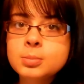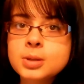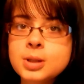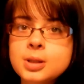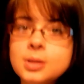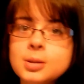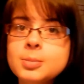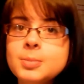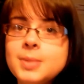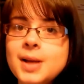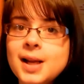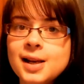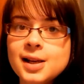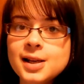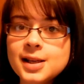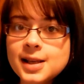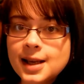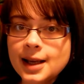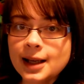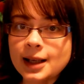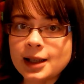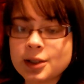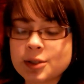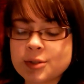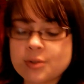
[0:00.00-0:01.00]
Bon, ben là,
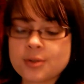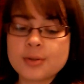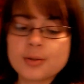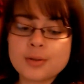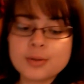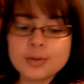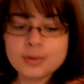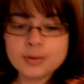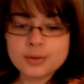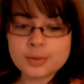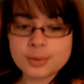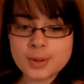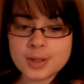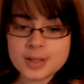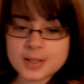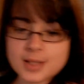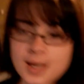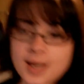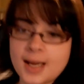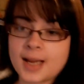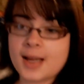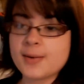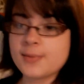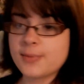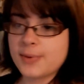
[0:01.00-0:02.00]
il est rendu
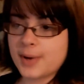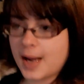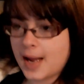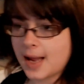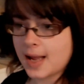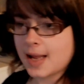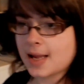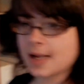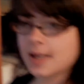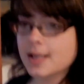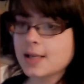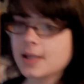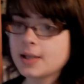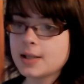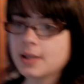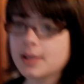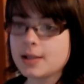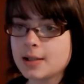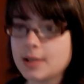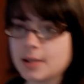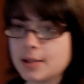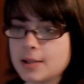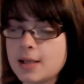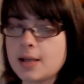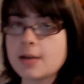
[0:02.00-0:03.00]
3h20.
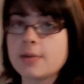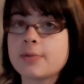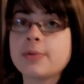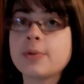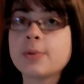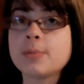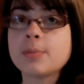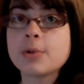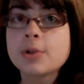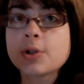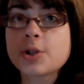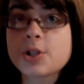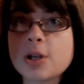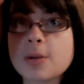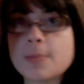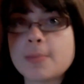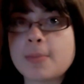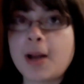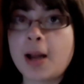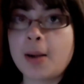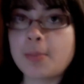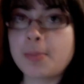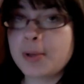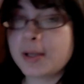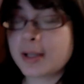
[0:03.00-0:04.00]
Euh, dans le fond, mon chum
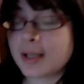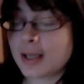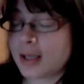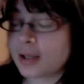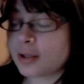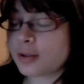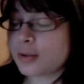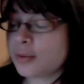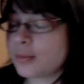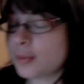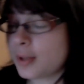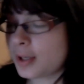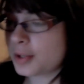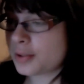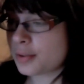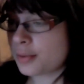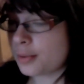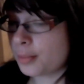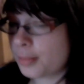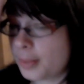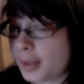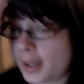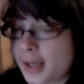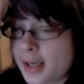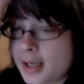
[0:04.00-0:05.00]
m'a appelé tantôt à
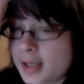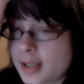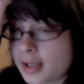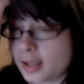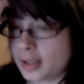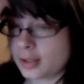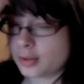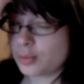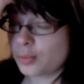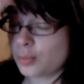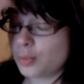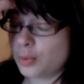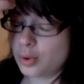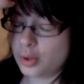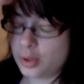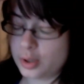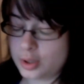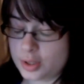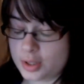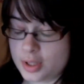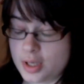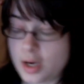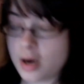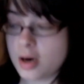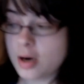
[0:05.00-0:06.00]
son break à
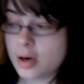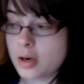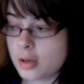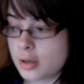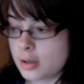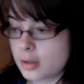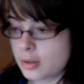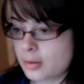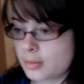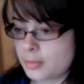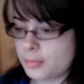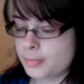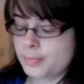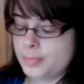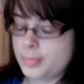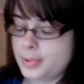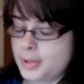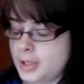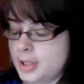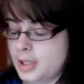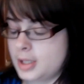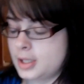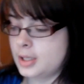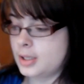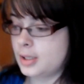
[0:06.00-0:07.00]
3h.
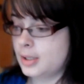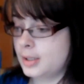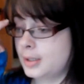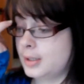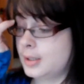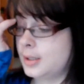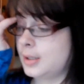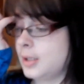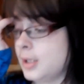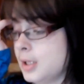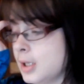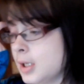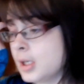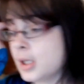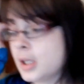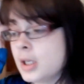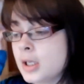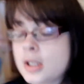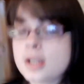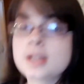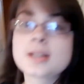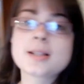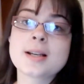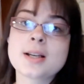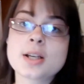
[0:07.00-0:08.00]
Puis, euh,
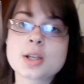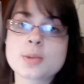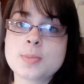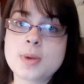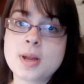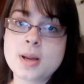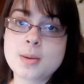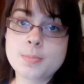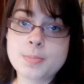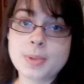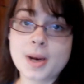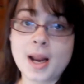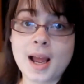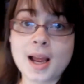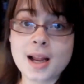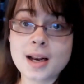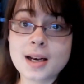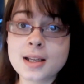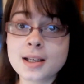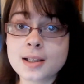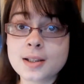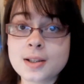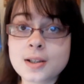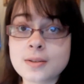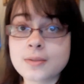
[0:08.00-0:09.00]
changement de plan,
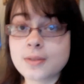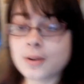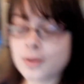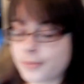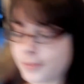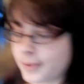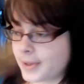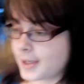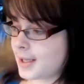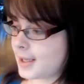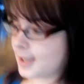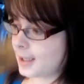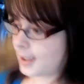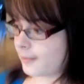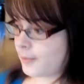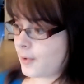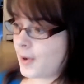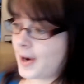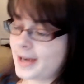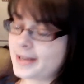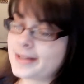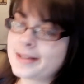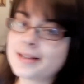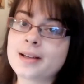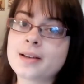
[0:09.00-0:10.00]
les gars vont finir, il
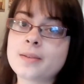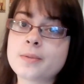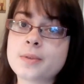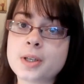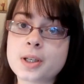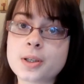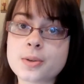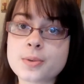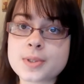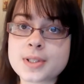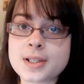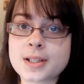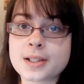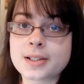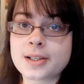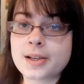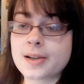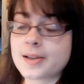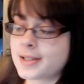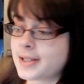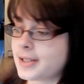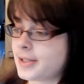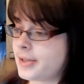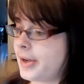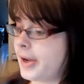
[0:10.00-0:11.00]
va être environ
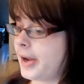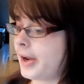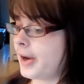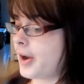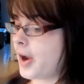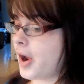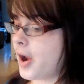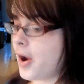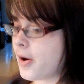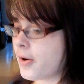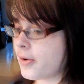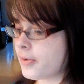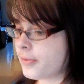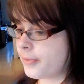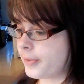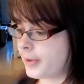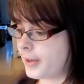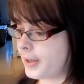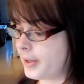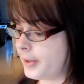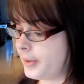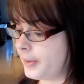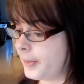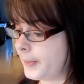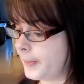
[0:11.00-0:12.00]
7h, 7h15.
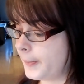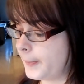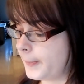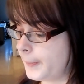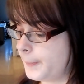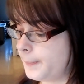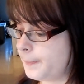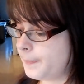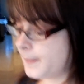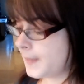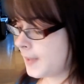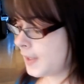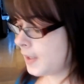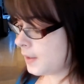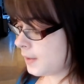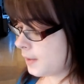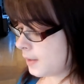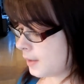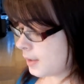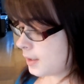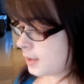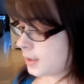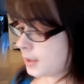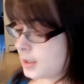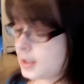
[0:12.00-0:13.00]
Fait que,
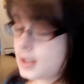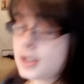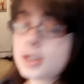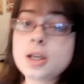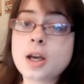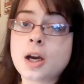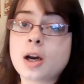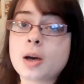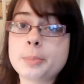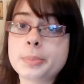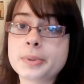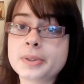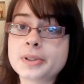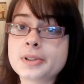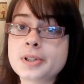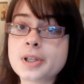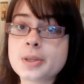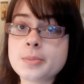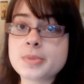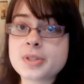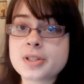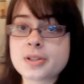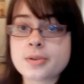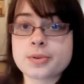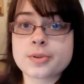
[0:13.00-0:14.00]
il y aura pas de
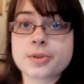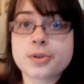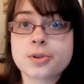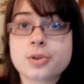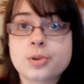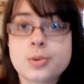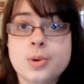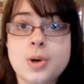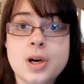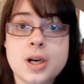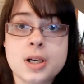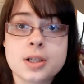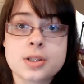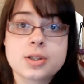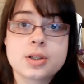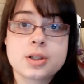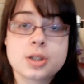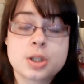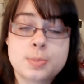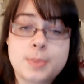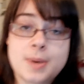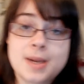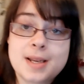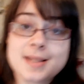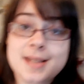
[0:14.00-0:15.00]
commission ce soir. En tout
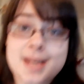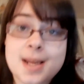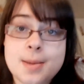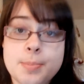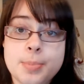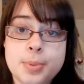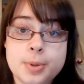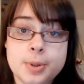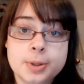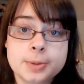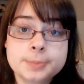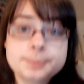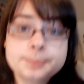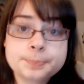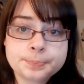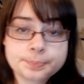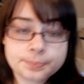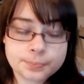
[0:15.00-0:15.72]
cas, je penserais pas.